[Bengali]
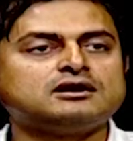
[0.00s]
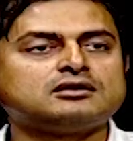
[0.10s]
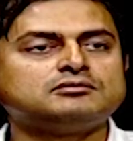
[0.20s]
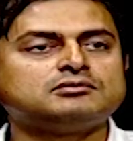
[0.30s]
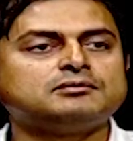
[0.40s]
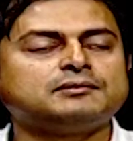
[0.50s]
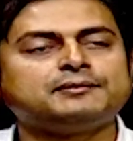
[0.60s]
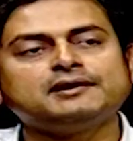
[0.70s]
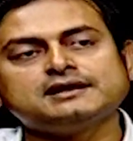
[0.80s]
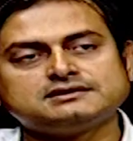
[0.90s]
এরকম খবর
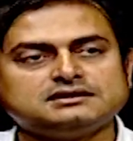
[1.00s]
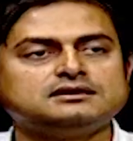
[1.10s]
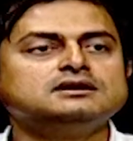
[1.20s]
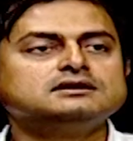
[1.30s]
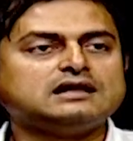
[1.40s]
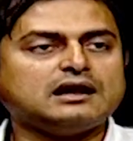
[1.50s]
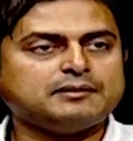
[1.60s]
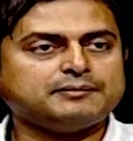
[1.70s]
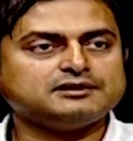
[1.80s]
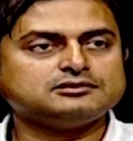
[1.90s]
পাওয়া যাচ্ছে তার
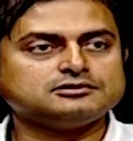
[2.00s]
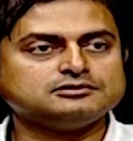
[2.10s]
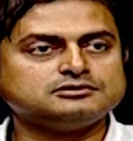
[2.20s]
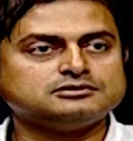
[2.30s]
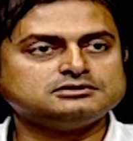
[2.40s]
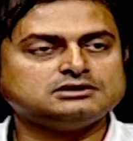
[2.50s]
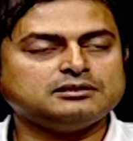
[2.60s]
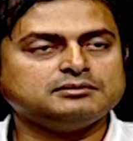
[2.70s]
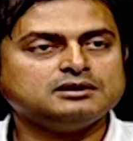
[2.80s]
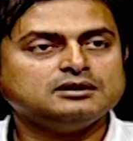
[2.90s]
ব্যাপারে তদন্ত করতে
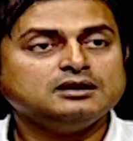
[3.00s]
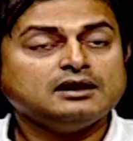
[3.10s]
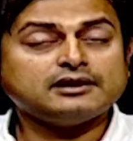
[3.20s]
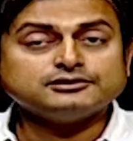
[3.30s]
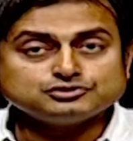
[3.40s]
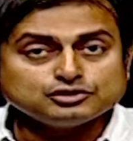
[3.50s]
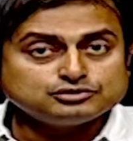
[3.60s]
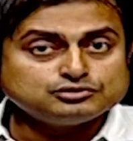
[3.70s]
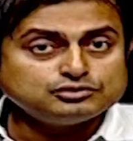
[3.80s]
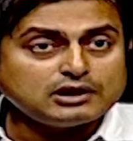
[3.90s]
হবে এখন
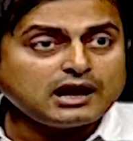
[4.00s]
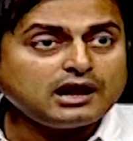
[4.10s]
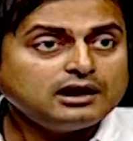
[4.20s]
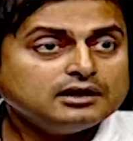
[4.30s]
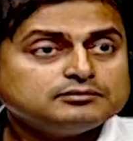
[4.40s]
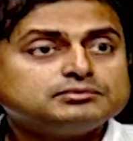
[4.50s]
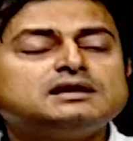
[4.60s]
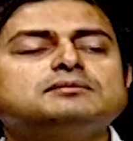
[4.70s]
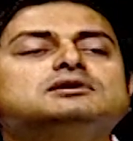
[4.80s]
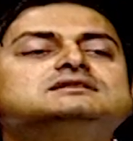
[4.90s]
শত্রুরা
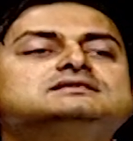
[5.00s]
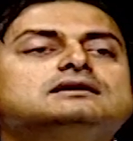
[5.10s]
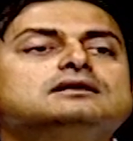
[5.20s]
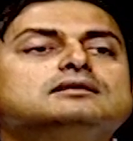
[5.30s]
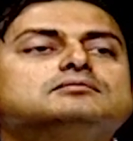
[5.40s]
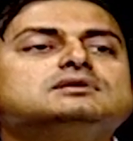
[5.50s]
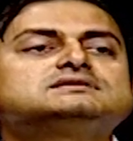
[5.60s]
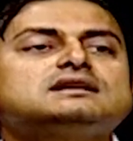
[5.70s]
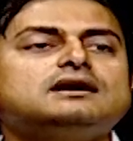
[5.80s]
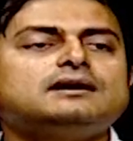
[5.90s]
কি বলছে
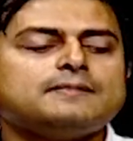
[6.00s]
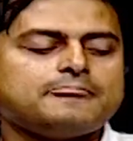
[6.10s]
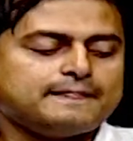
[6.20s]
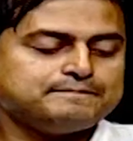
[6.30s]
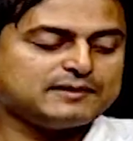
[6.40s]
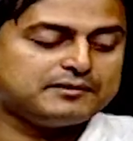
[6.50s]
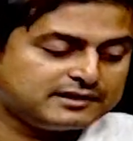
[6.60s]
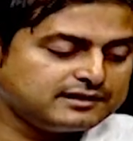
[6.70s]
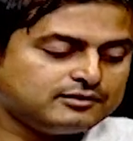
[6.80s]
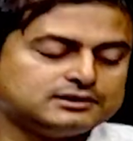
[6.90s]
বলছে আমার
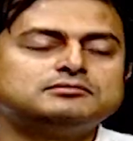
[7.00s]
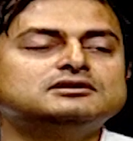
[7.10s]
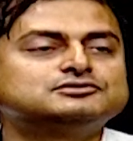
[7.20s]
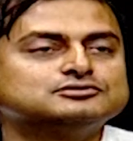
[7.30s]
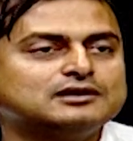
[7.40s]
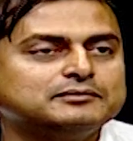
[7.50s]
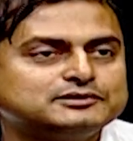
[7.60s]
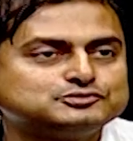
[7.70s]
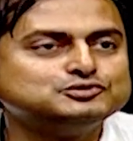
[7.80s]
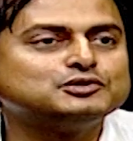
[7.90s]
একটা কথা বলে শুনুন আমি
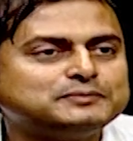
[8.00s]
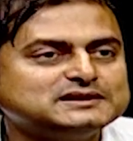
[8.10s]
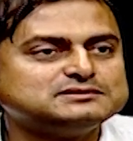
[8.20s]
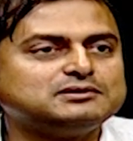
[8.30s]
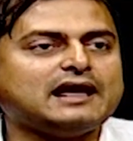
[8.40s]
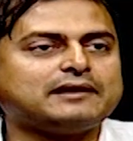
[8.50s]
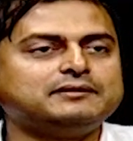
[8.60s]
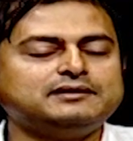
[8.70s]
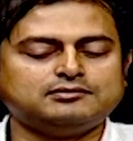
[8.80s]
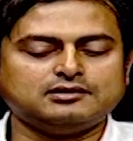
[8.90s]
সুযোগ পেয়েছি বলে এক
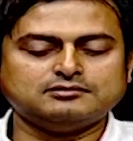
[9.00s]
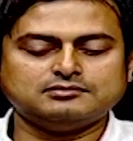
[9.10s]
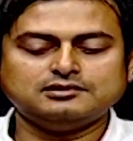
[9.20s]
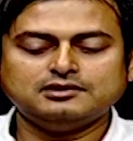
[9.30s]
মিনিট বলে নেব